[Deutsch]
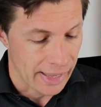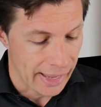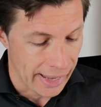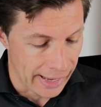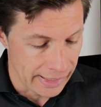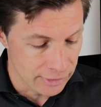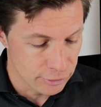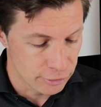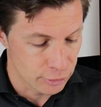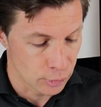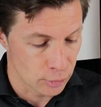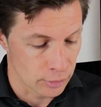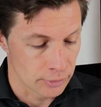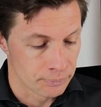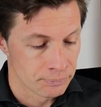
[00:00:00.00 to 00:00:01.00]

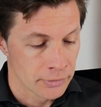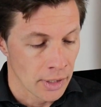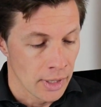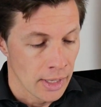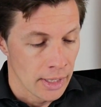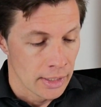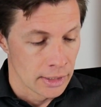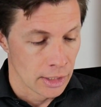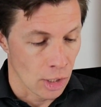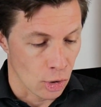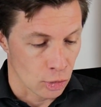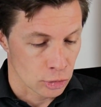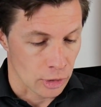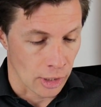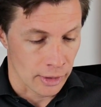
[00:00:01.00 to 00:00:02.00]
einfügen. Ja,
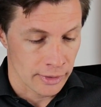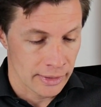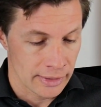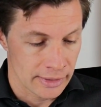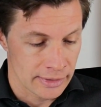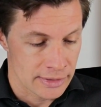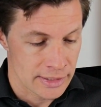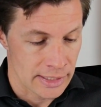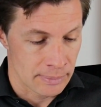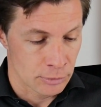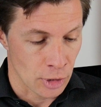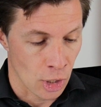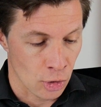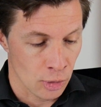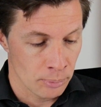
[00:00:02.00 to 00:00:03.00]
und dann geht es eben
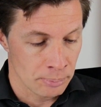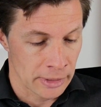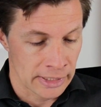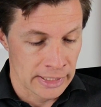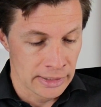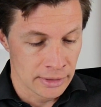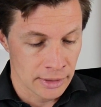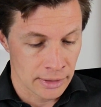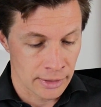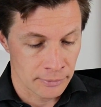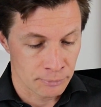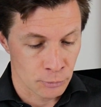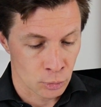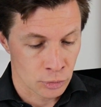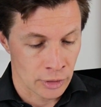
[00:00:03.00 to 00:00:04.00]
darum, Beginn der
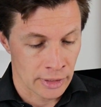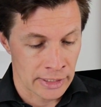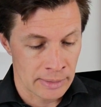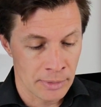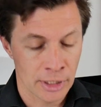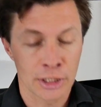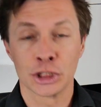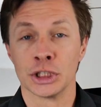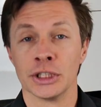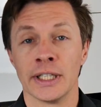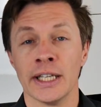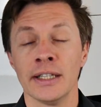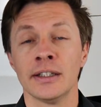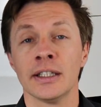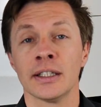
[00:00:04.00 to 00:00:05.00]
unternehmerischen
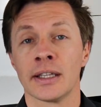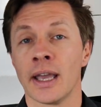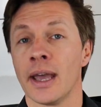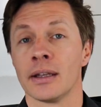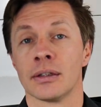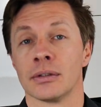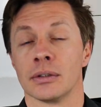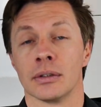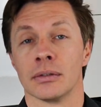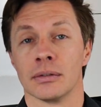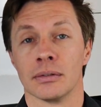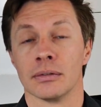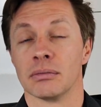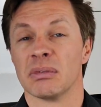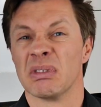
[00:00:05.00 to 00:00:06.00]
Tätigkeit.
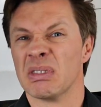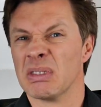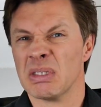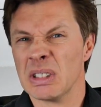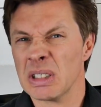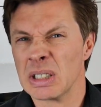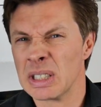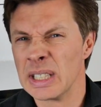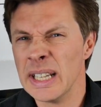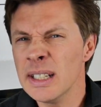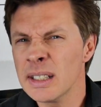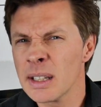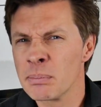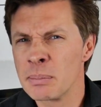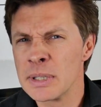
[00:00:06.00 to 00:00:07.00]

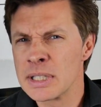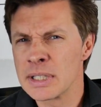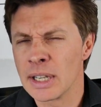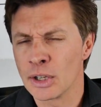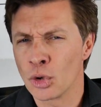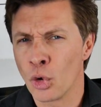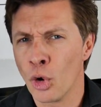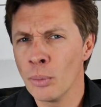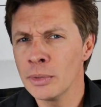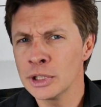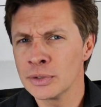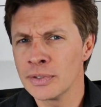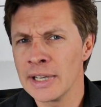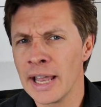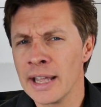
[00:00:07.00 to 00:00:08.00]
Klingt ein bisschen komisch
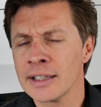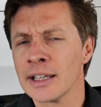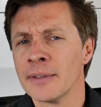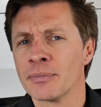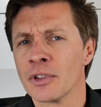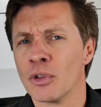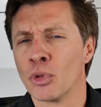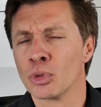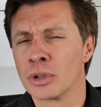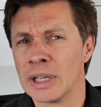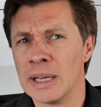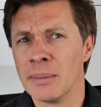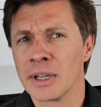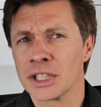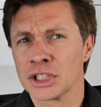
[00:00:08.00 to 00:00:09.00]
vielleicht,
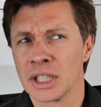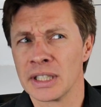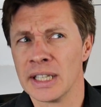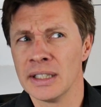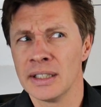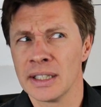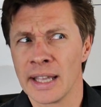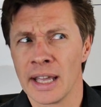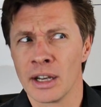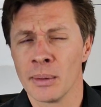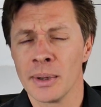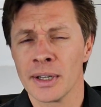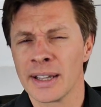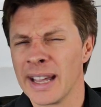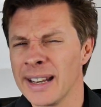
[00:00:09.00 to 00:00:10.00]
unternehmerische Tätigkeit, aber
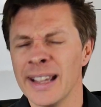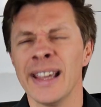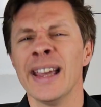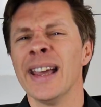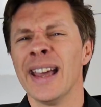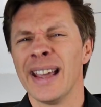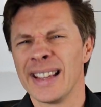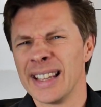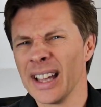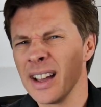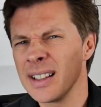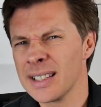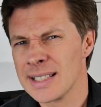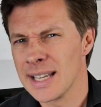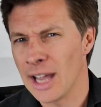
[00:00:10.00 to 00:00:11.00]
ja keine. Ja,
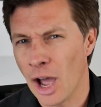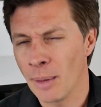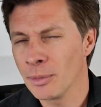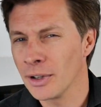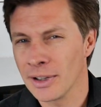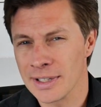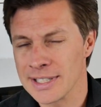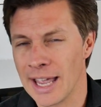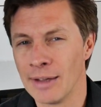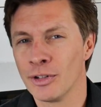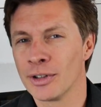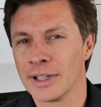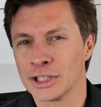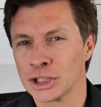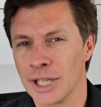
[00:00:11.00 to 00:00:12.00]
Sie haben da ganz einfach
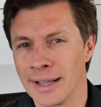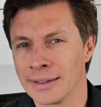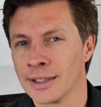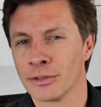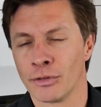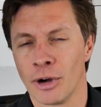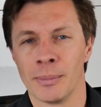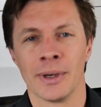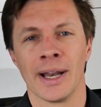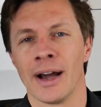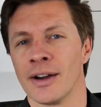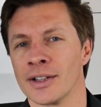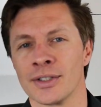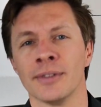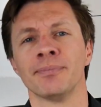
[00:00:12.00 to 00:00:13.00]
ein Standardformular.
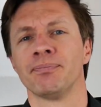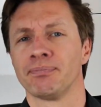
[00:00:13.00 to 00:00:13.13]
Also